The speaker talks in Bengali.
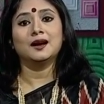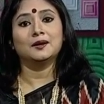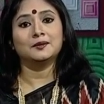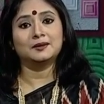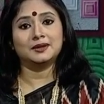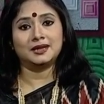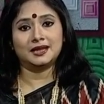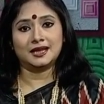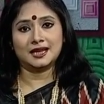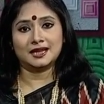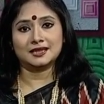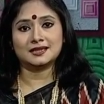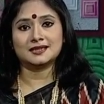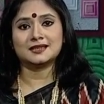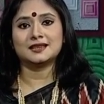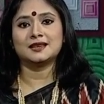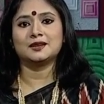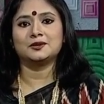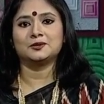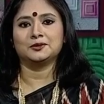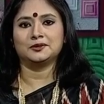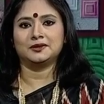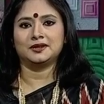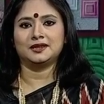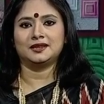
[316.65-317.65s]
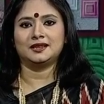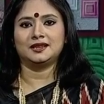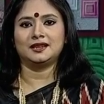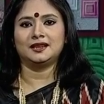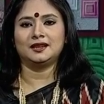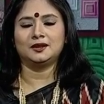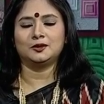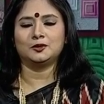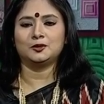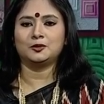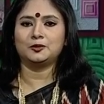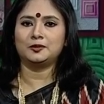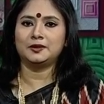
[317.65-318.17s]
আমাদের আজকের
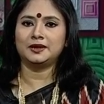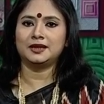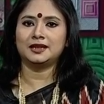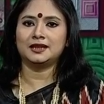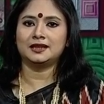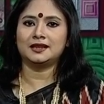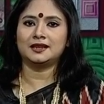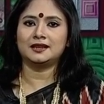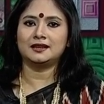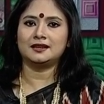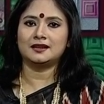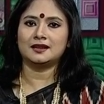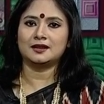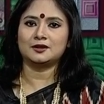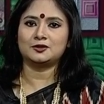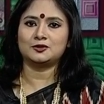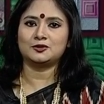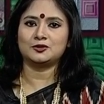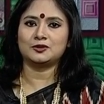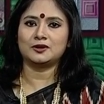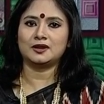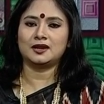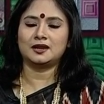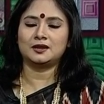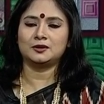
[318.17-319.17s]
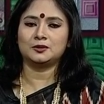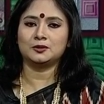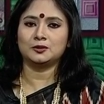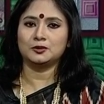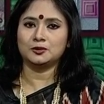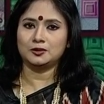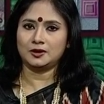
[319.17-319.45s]
অতিথি অভিনেতা নাট্যকার